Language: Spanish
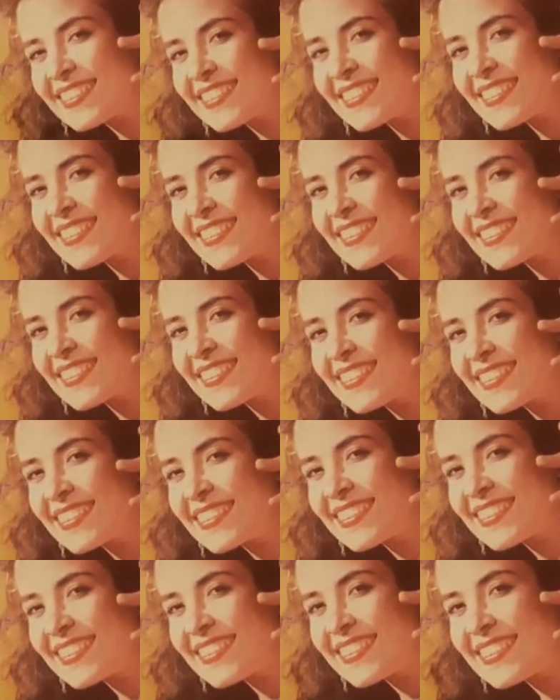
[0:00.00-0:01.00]
de
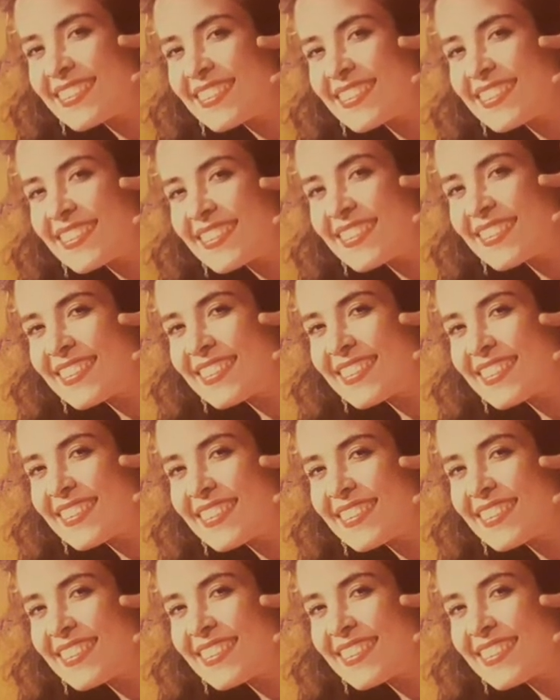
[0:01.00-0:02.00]
suicidio.